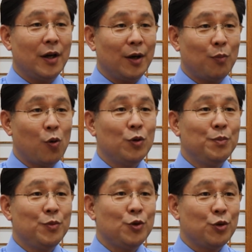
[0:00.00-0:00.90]
아,
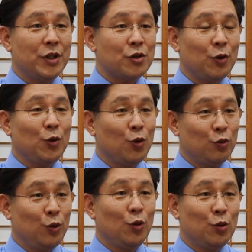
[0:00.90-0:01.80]
복음주의 선교
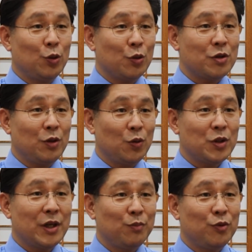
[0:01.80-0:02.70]
운동으로서
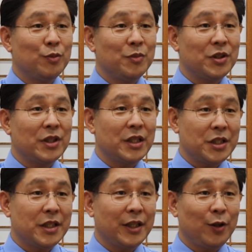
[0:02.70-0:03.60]
로잔 무브먼트가
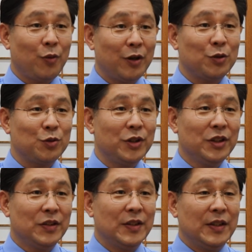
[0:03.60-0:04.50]
시작이 되었고요.